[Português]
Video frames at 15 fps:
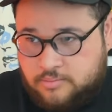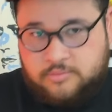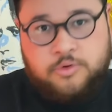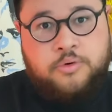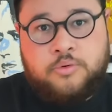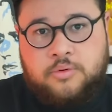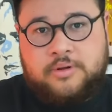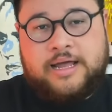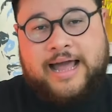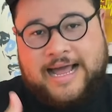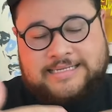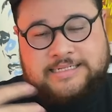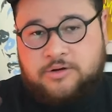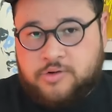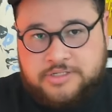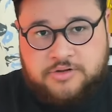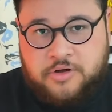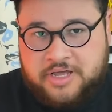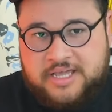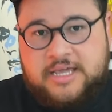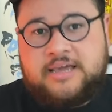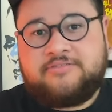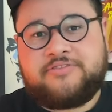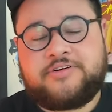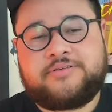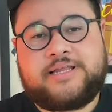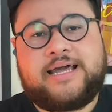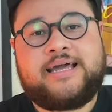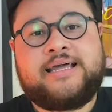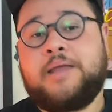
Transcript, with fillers: um, essa coisa horrível, né?